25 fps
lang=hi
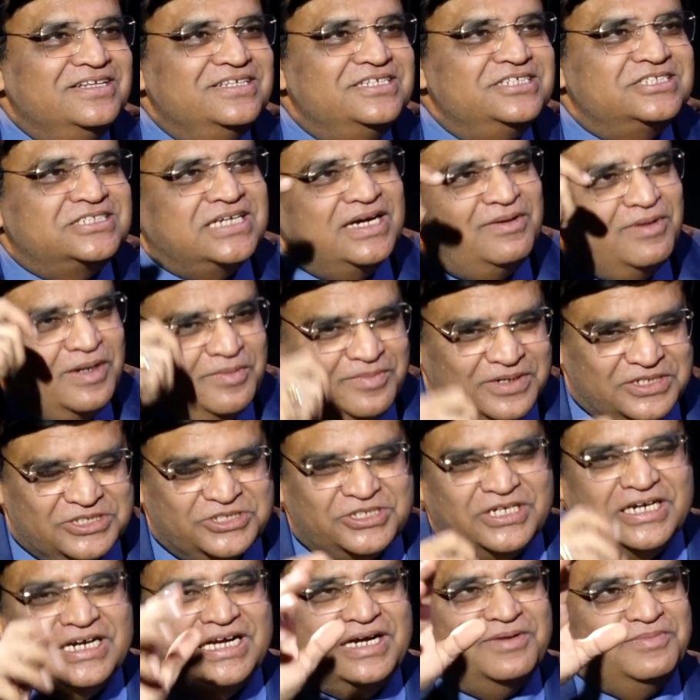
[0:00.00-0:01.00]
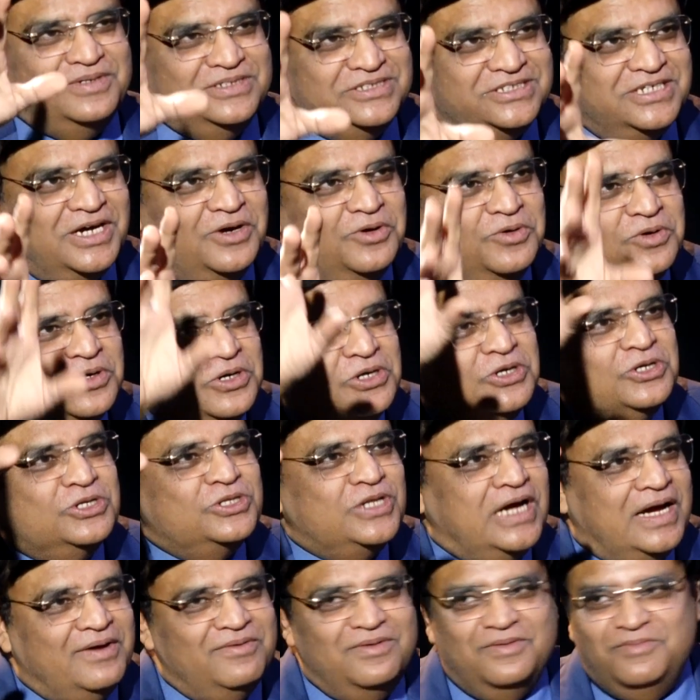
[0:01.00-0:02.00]
जिसका मैं मिनिस्टर अगर बन जाऊँ
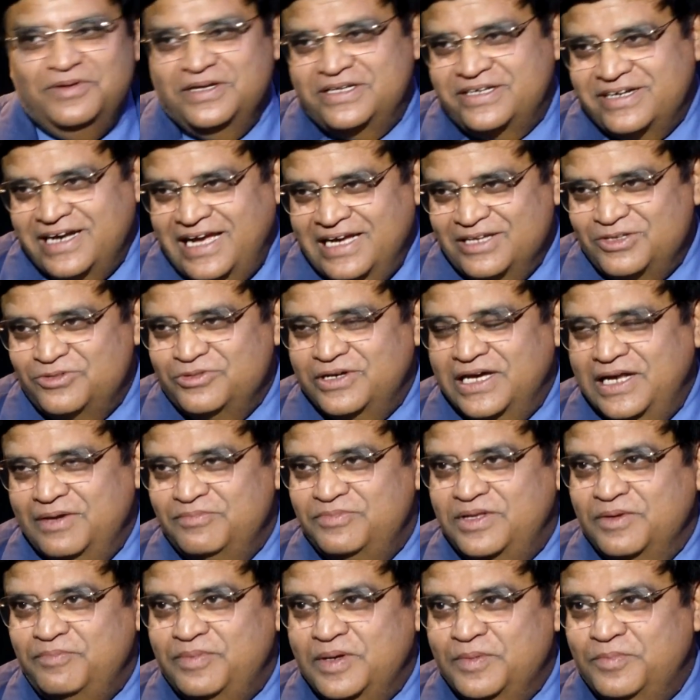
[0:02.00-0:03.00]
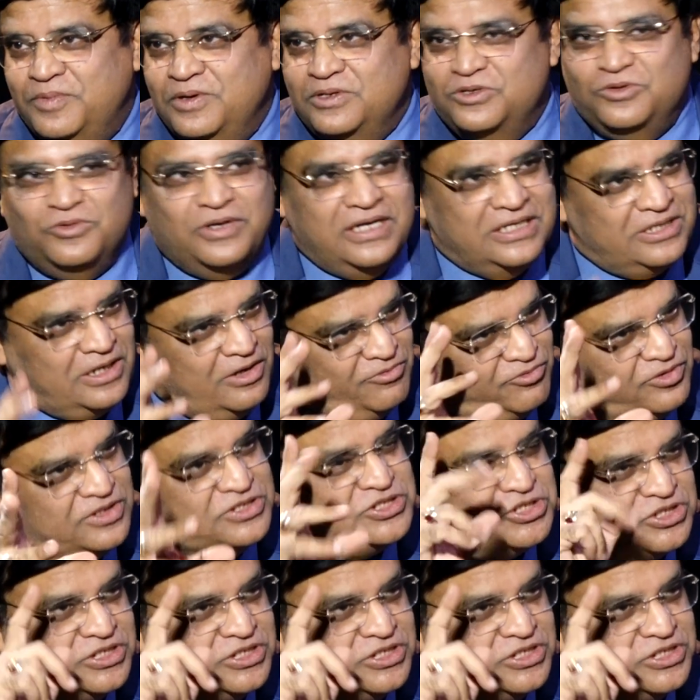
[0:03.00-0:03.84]
तो आई विल बी ट्रैक टू हेल्प द पीपल टू गेट ऑफ